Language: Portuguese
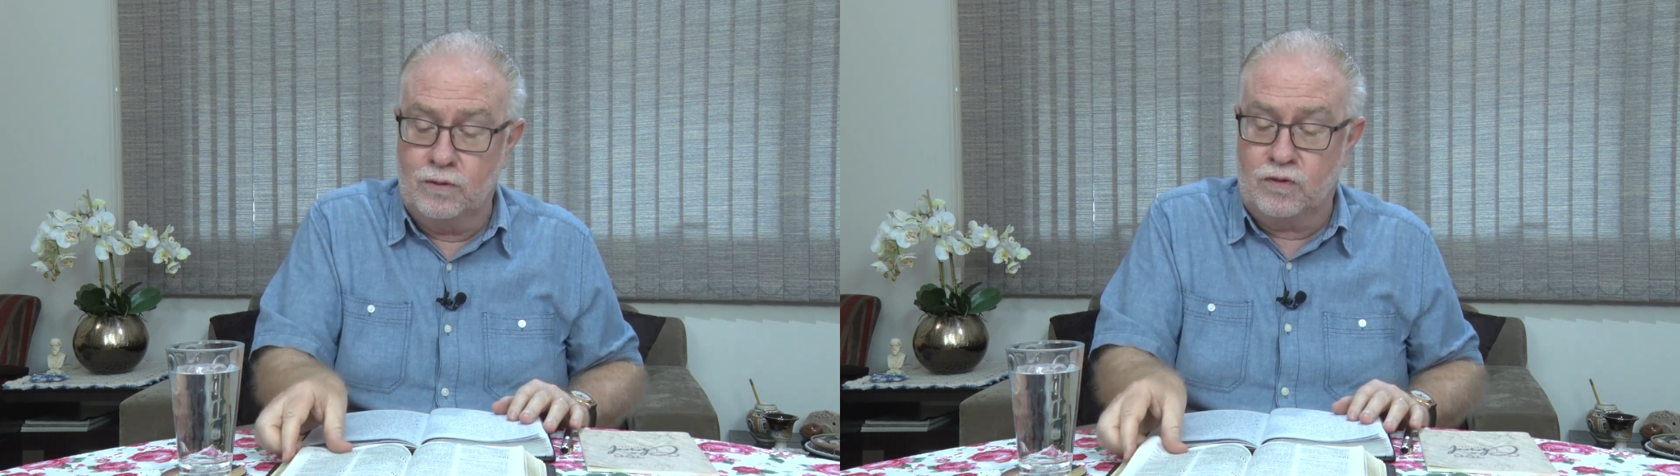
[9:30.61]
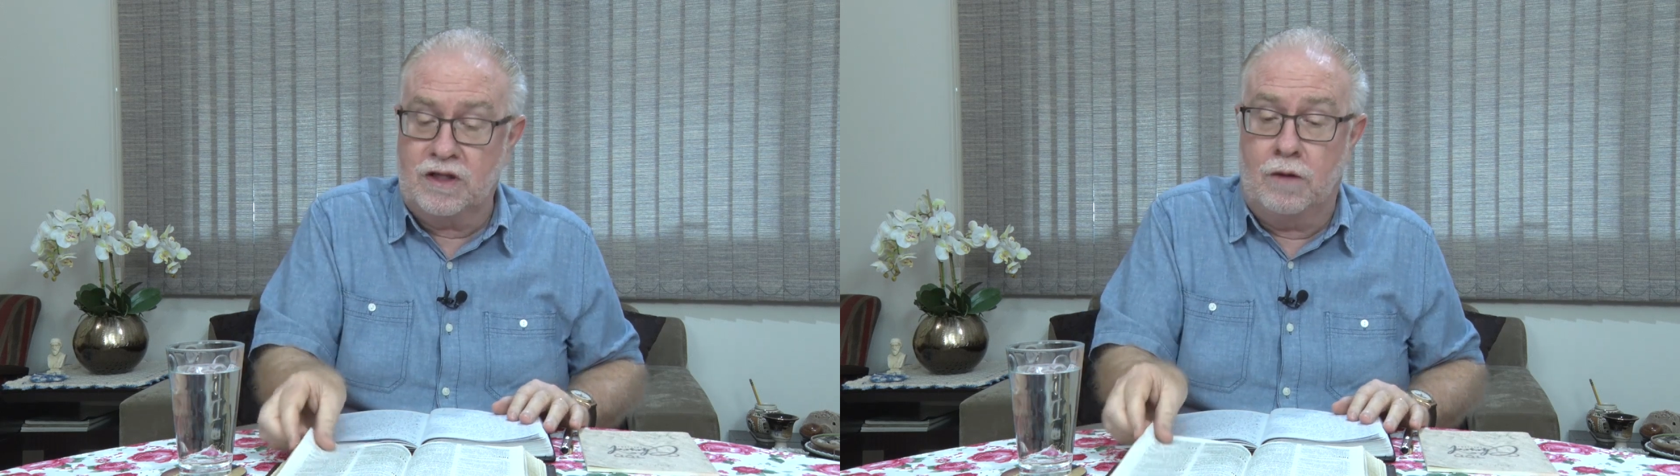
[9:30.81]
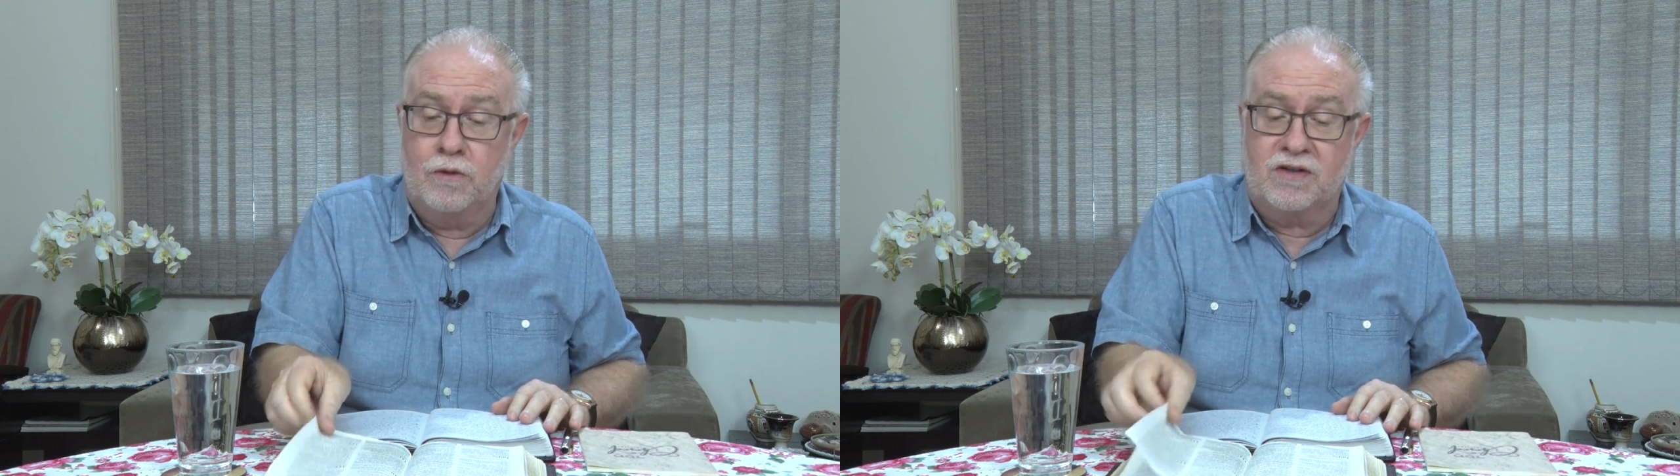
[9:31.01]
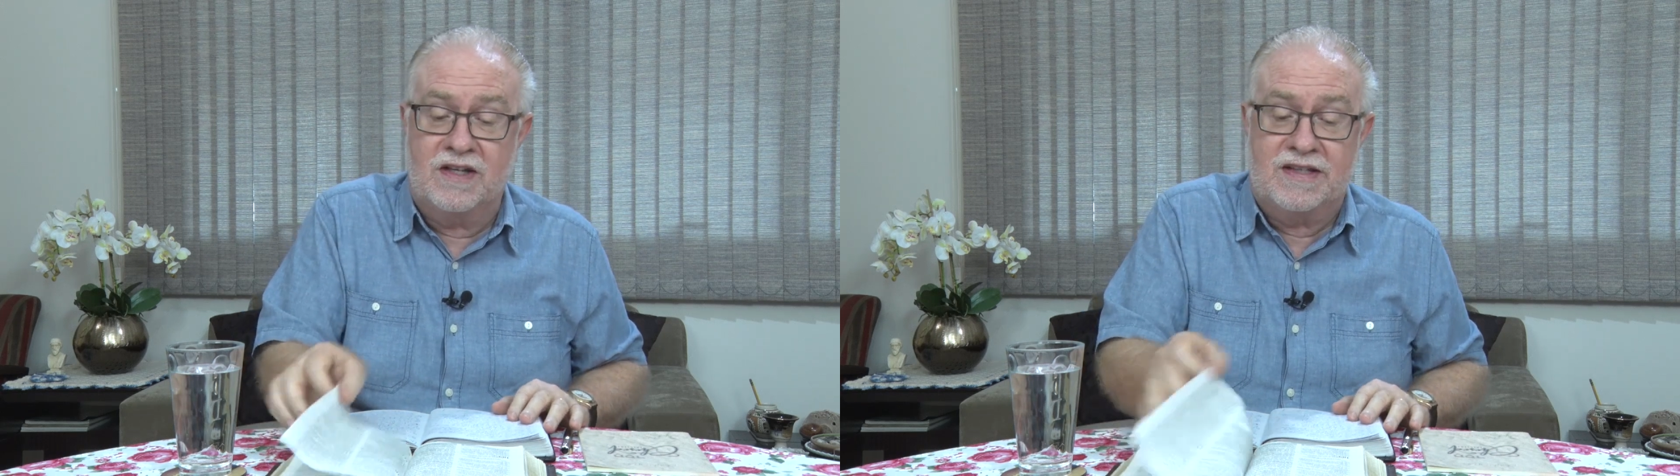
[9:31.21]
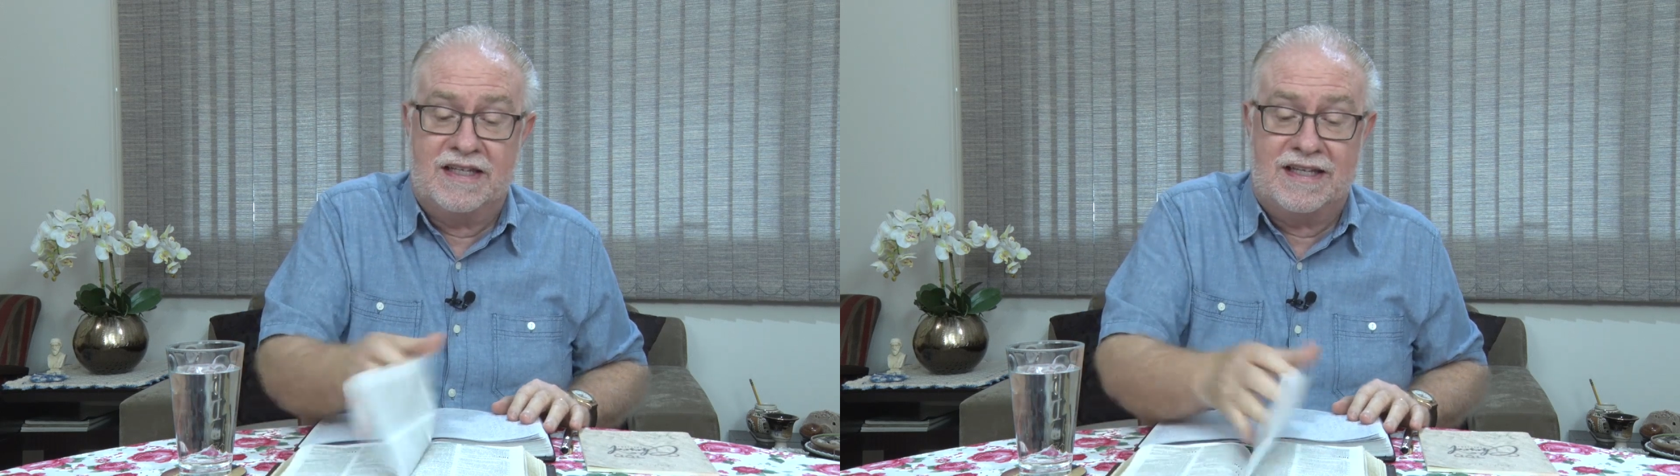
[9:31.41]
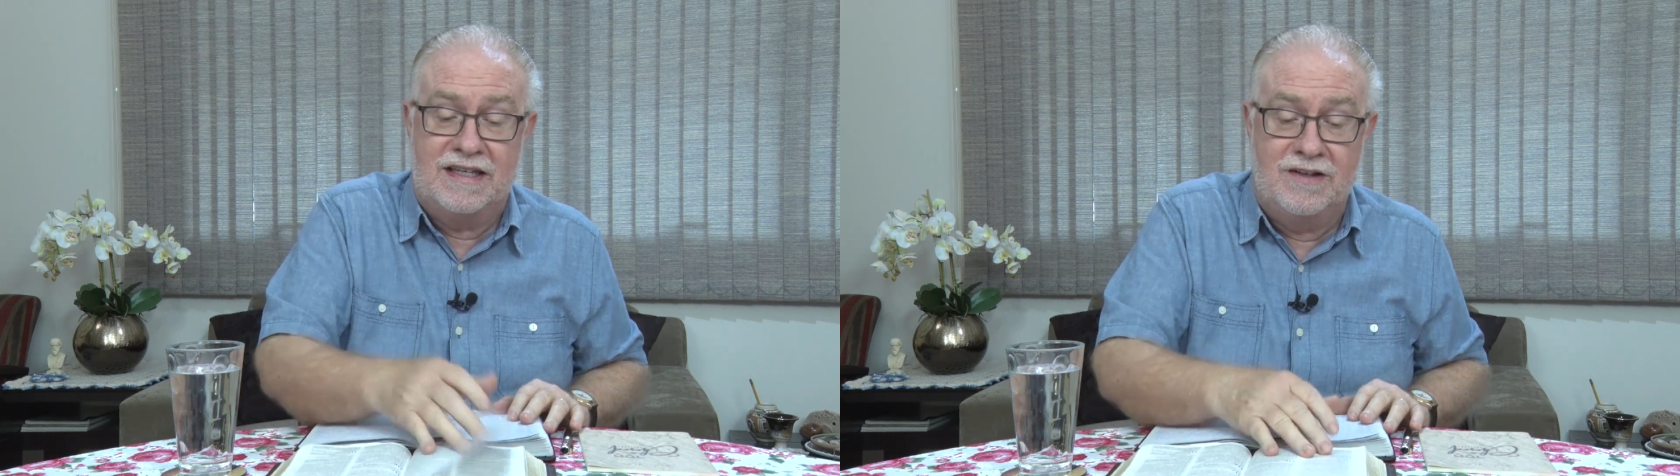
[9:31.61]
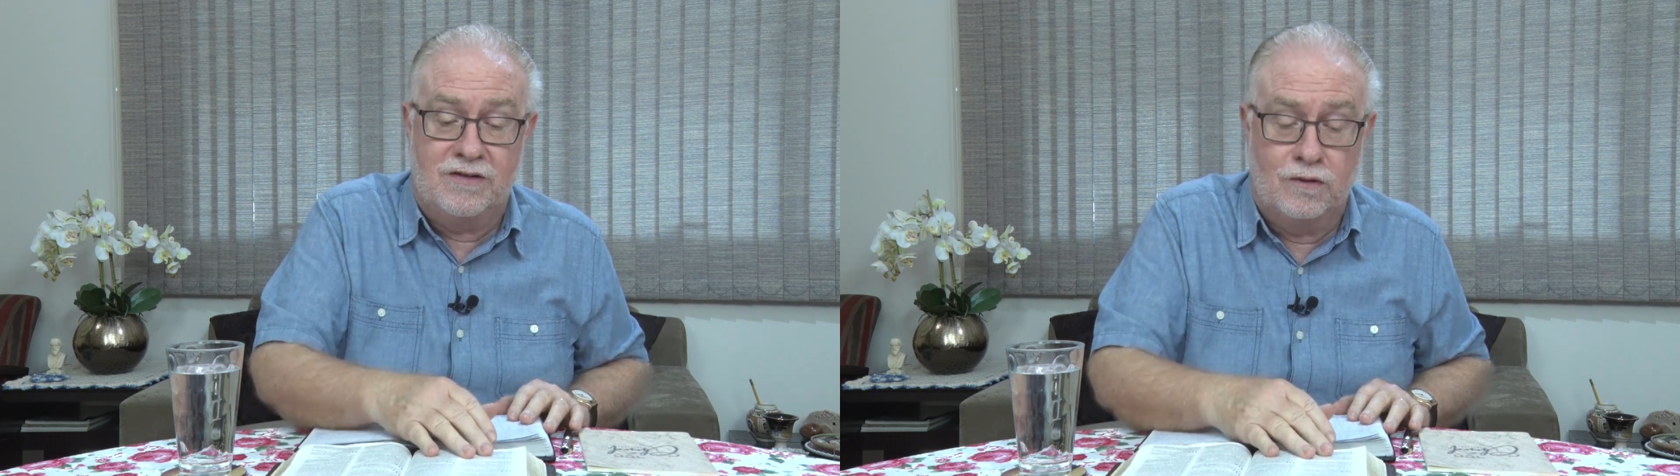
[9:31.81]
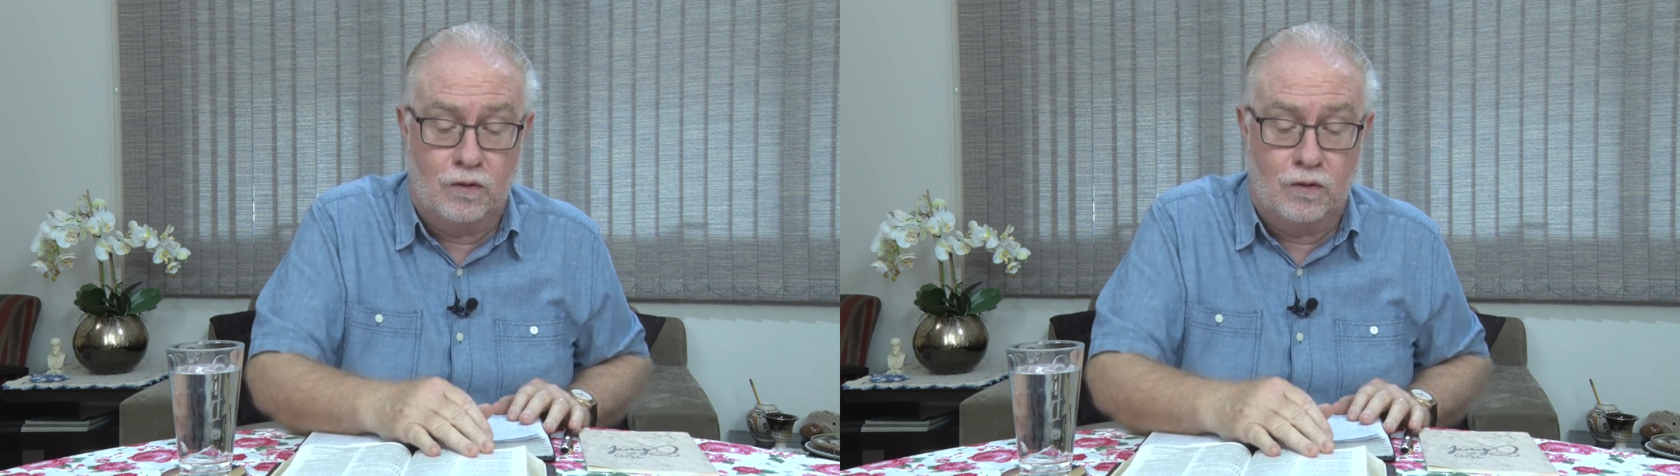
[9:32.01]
O Salmo 115